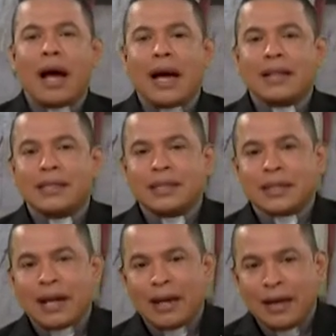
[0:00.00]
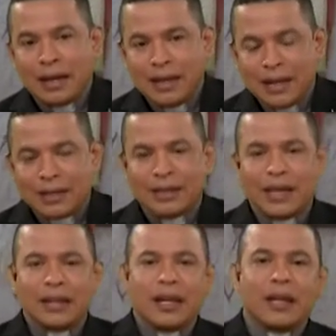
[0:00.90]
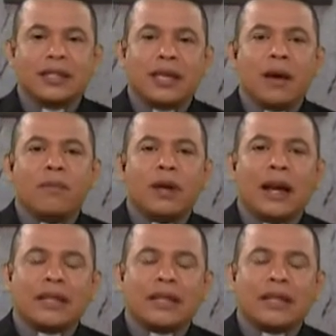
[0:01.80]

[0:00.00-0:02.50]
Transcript: hasta el 16 de diciembre,